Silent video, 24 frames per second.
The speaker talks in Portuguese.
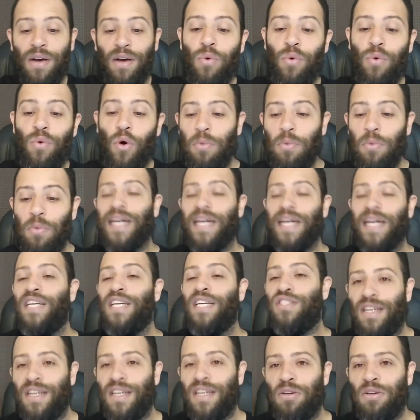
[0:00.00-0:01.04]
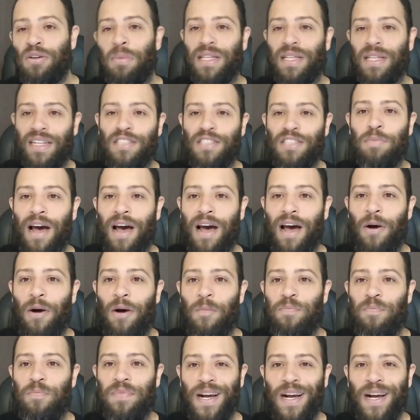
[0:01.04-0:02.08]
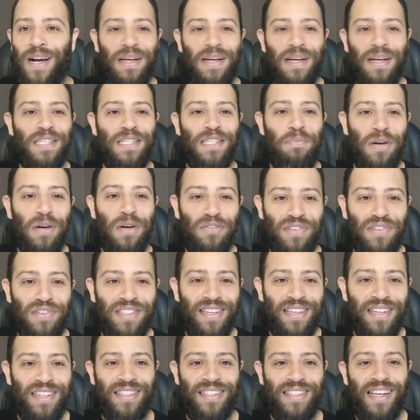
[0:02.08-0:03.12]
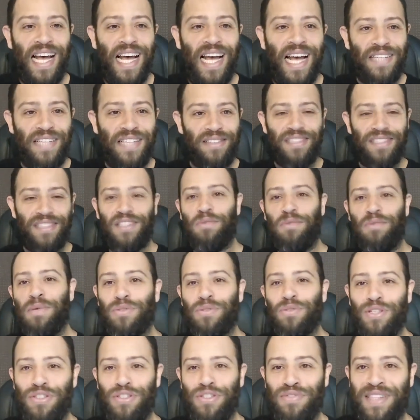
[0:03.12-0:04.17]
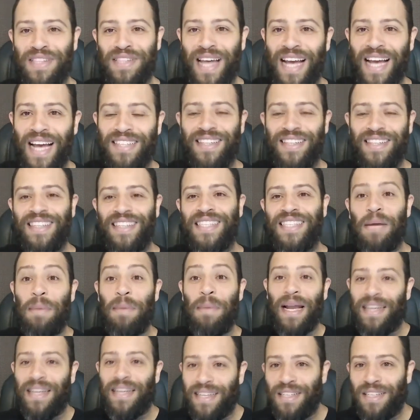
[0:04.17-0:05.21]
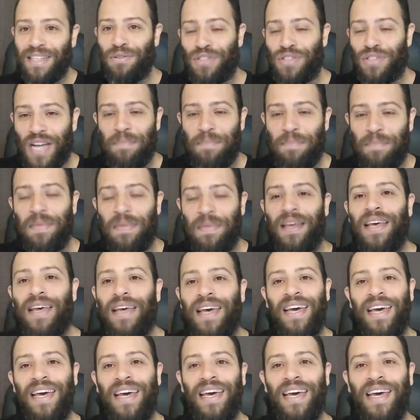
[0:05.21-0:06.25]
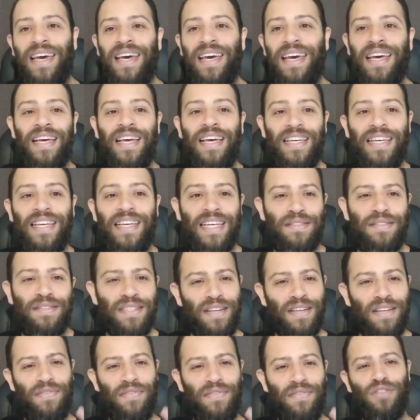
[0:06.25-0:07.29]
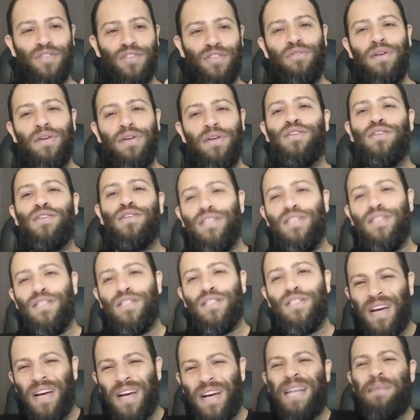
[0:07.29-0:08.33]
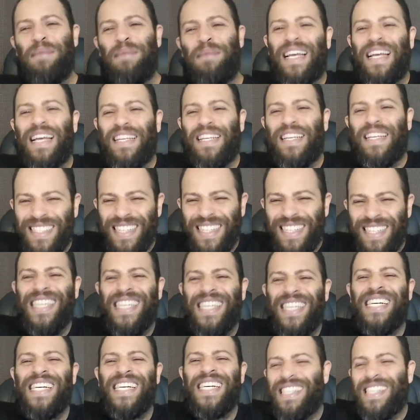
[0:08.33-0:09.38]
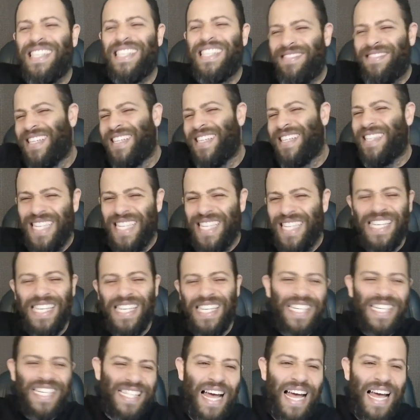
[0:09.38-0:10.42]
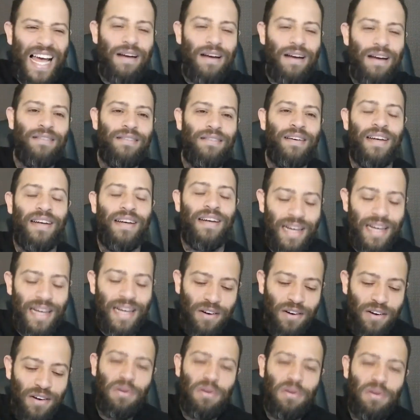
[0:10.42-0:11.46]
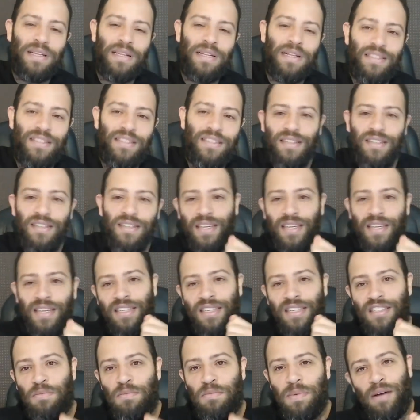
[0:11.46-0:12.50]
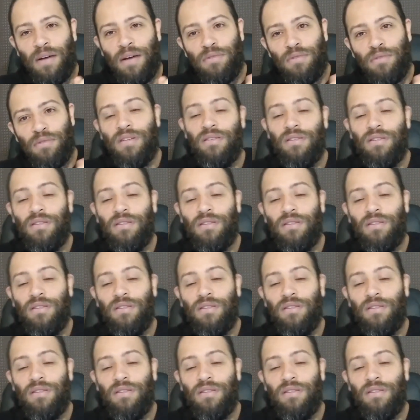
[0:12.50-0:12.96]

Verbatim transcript: Como ganha dinheiro com batata espiral? Né? Como é que você pode fazer isso? Às vezes você já começou a atividade, está aí trabalhando já, é, e às vezes está fazendo só um negocinho, só aquela batatinha ali, aquela coisinha e tal. Ah, come uma batatinha aqui de espiralzinho.